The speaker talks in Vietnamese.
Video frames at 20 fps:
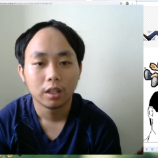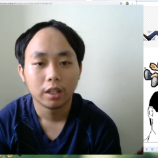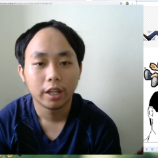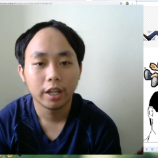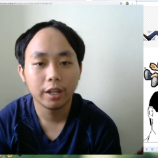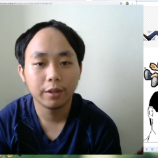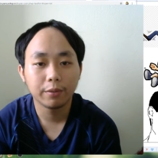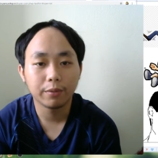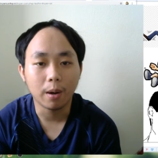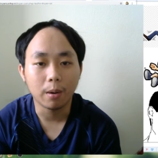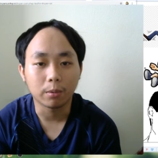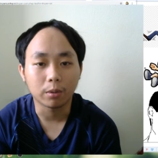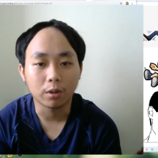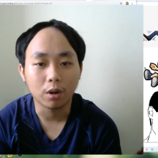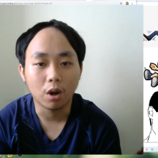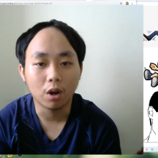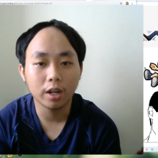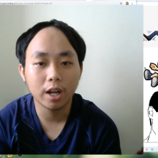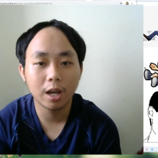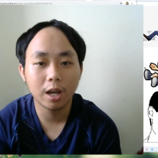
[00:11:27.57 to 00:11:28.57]
Hy vọng
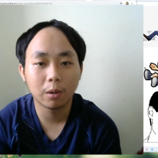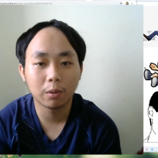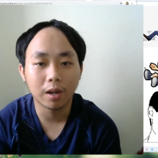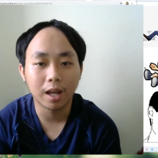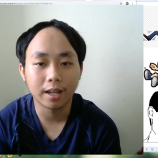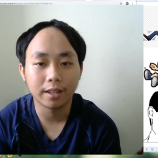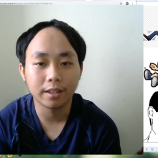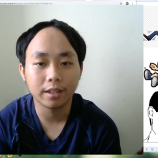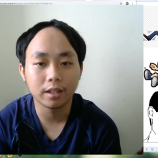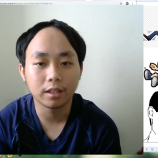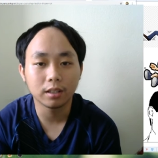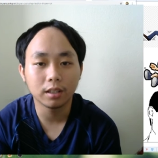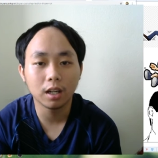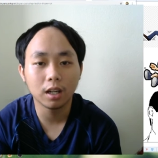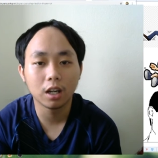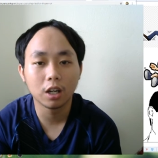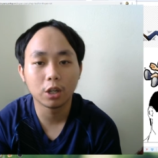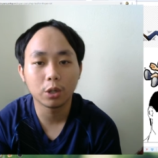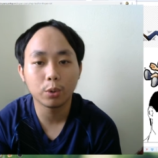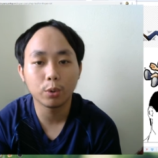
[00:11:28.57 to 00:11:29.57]
đó đều là những
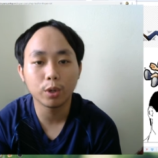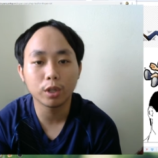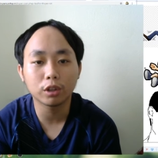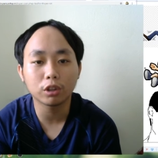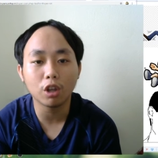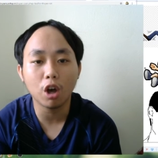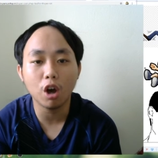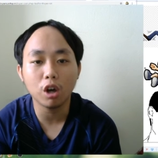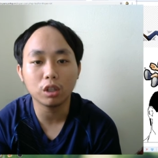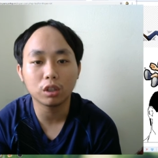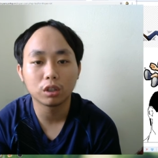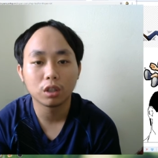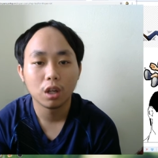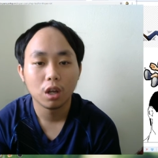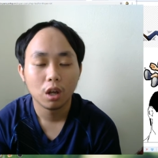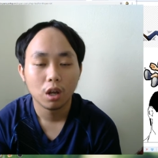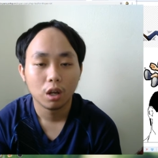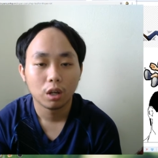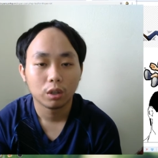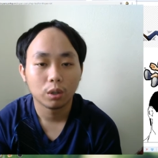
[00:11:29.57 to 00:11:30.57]
lời khuyên tốt
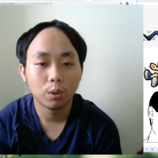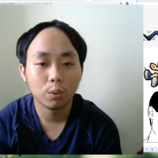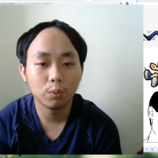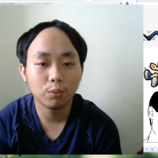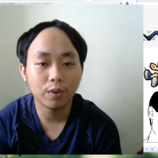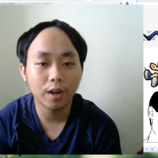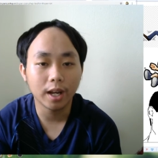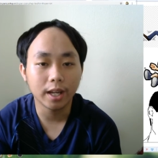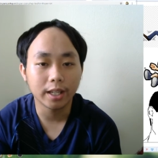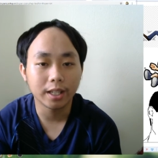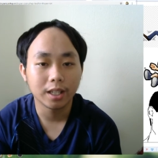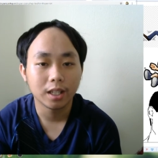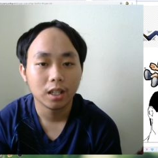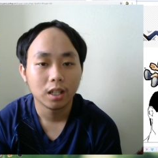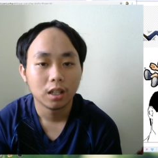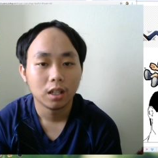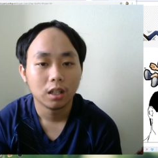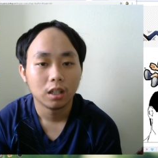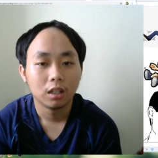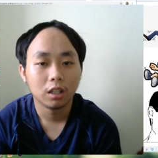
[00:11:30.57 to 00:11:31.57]
Đúng vậy,
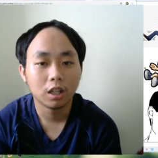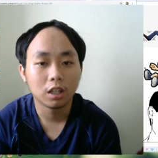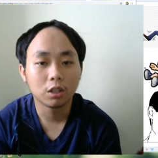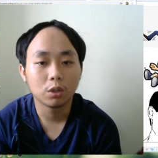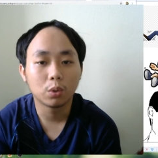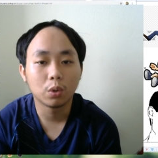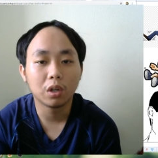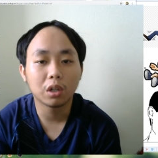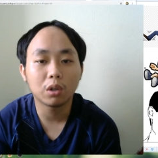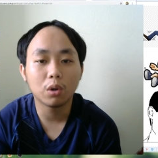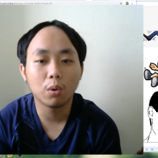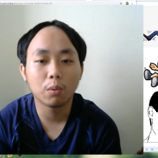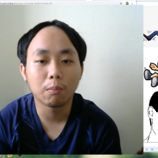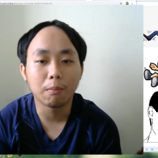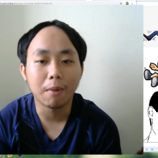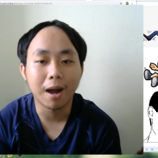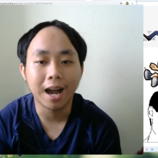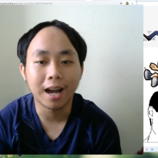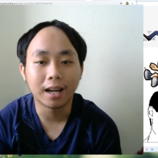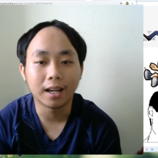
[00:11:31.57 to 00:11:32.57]
lần cuối
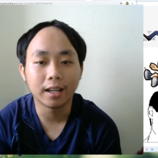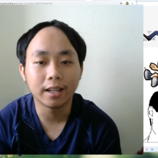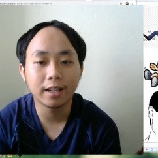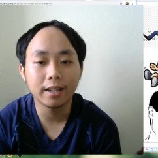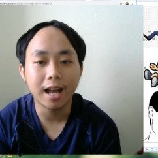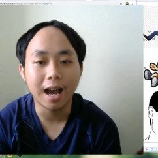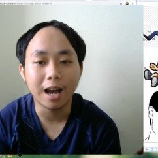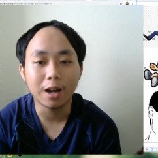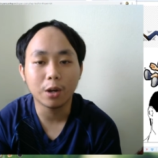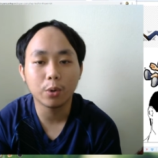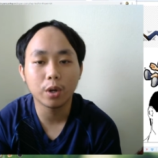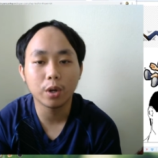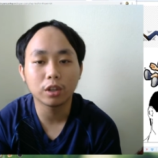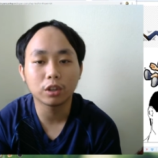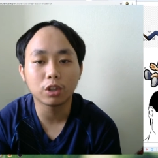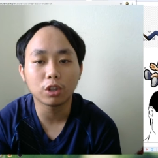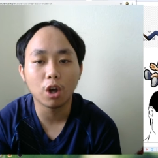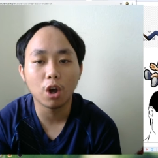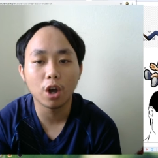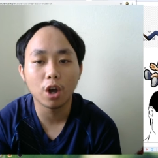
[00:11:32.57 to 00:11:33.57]
cùng bà ấy đã khuyên
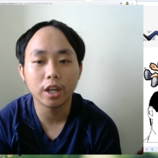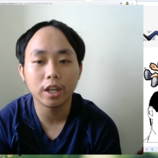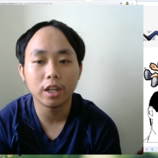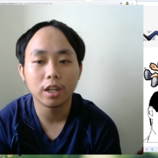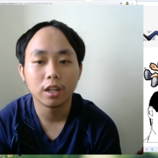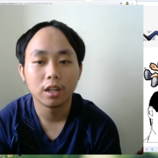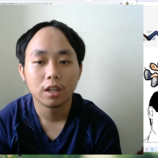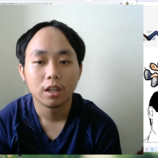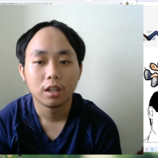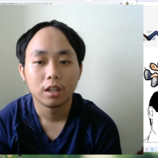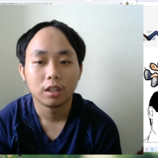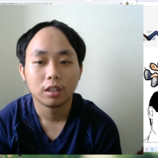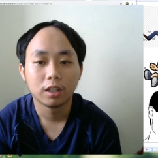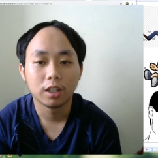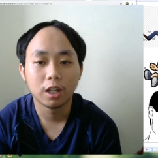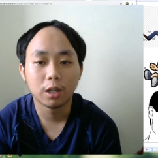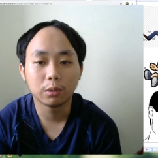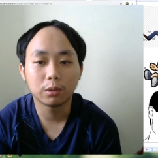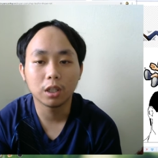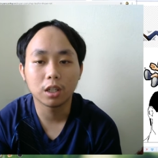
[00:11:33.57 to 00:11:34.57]
tôi
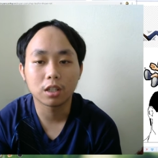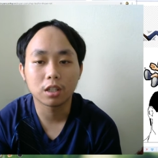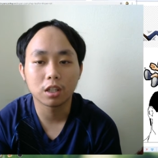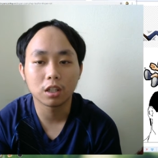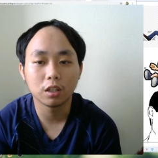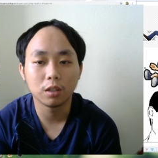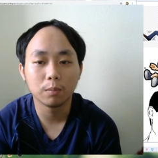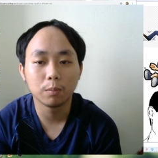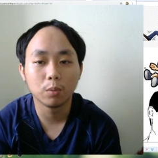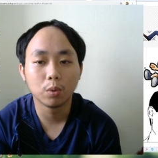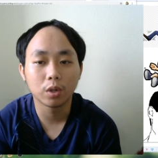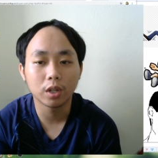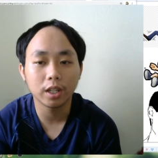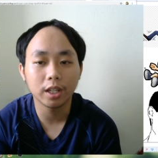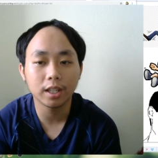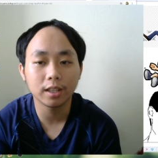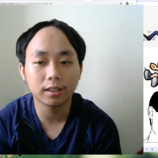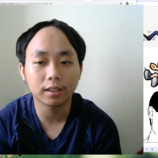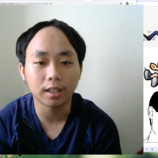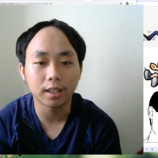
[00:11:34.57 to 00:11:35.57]
Nếu thực sự muốn
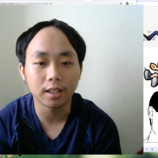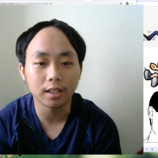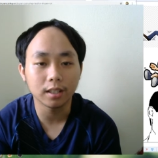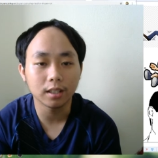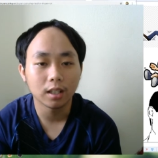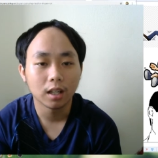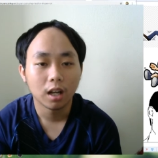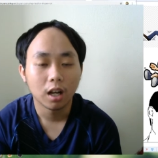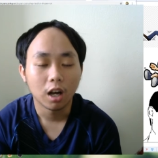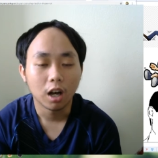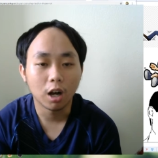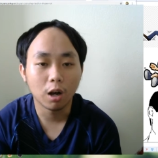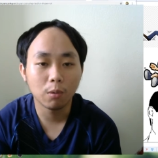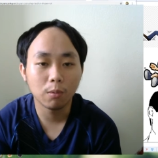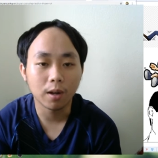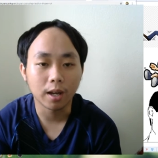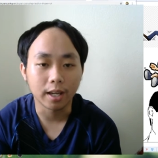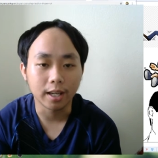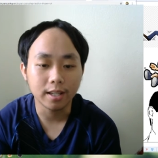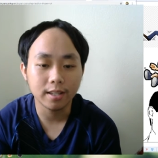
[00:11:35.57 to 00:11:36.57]
yên tĩnh,
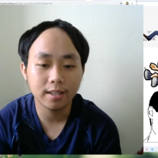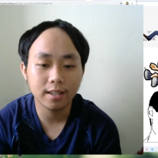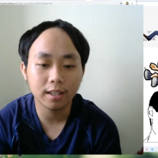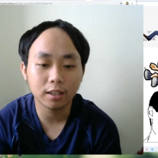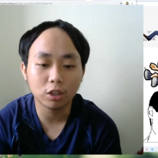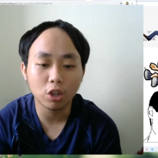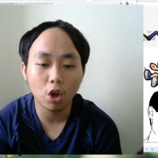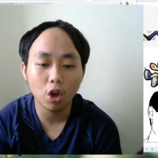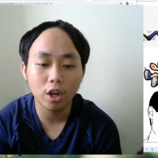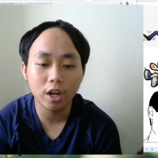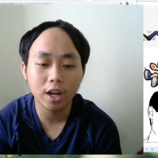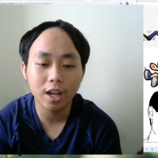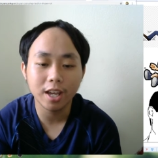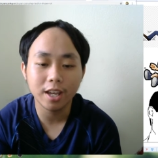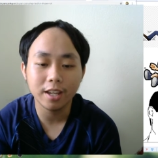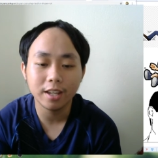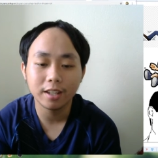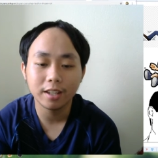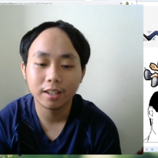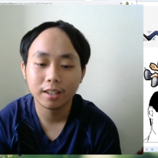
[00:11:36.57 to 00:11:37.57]
ông hãy giết tôi
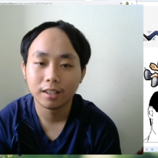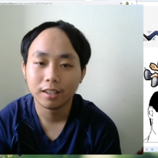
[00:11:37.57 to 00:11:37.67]
đi